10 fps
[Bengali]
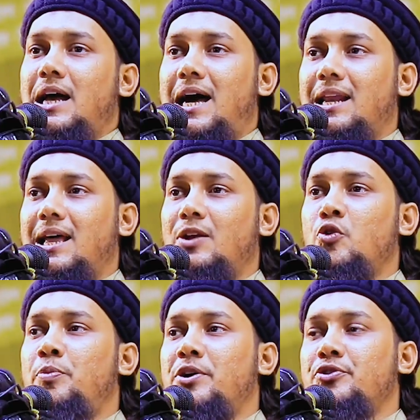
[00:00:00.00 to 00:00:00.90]
হালাল
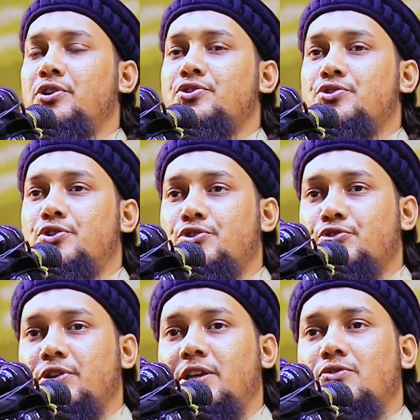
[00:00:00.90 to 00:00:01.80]
উপার্জনের সোর্স
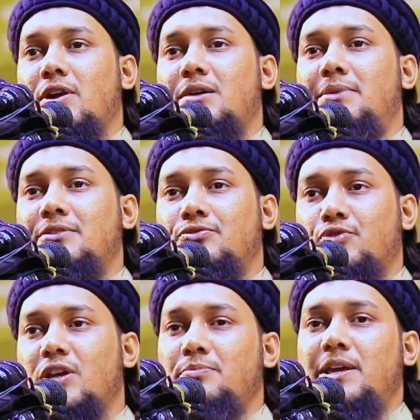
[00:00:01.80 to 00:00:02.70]
তৈরি করা
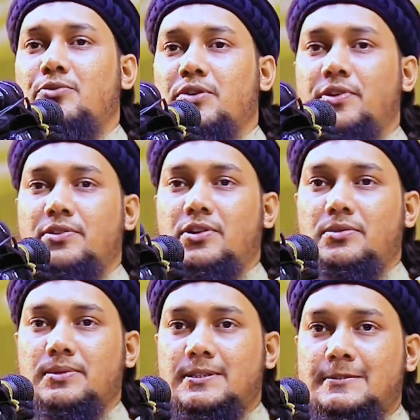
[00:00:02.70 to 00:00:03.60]
মাত্রই বিয়ে করে ফেলতে হবে